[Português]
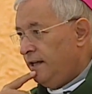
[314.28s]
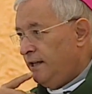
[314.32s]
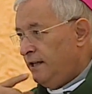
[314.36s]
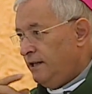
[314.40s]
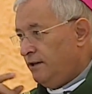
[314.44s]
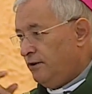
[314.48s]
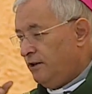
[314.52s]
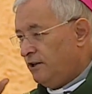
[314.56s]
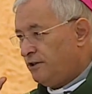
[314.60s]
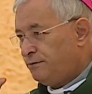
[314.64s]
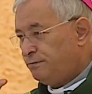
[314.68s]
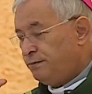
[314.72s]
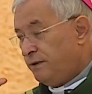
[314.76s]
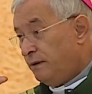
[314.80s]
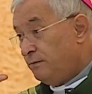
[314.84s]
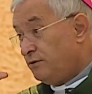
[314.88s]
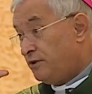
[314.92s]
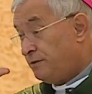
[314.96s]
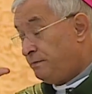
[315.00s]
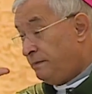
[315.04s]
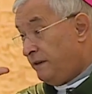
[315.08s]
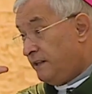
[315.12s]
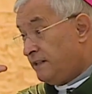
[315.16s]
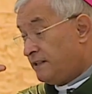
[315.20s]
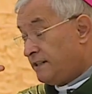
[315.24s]
e nós
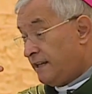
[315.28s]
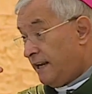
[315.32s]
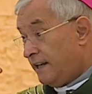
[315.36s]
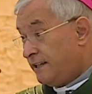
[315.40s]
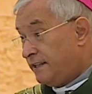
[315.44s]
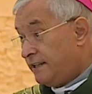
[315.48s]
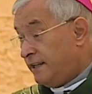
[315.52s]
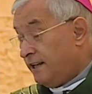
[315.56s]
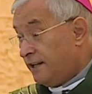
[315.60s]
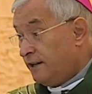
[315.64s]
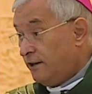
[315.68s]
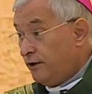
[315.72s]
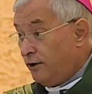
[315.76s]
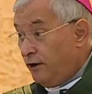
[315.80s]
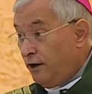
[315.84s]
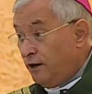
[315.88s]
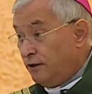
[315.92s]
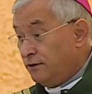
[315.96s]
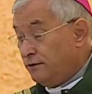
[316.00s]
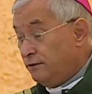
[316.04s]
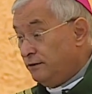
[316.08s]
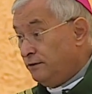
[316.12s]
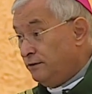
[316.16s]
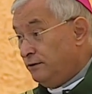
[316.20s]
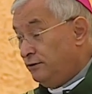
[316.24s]
podemos pensar que era
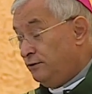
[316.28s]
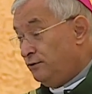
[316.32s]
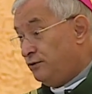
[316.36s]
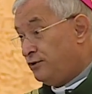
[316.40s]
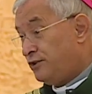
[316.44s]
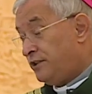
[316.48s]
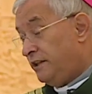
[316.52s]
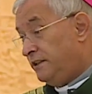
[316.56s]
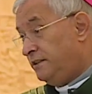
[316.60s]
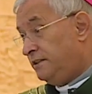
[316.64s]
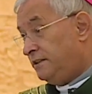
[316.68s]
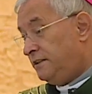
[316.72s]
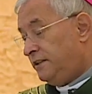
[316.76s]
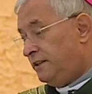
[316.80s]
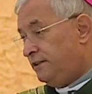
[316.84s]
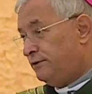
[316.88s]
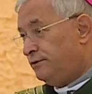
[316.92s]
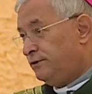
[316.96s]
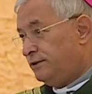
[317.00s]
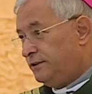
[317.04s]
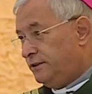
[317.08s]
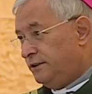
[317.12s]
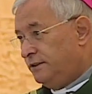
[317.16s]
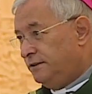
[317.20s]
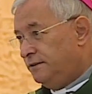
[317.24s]
logo no
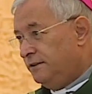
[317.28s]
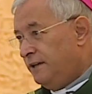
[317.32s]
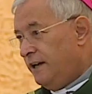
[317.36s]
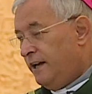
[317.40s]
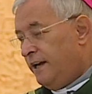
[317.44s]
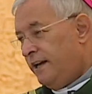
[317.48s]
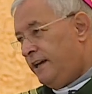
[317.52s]
sentido de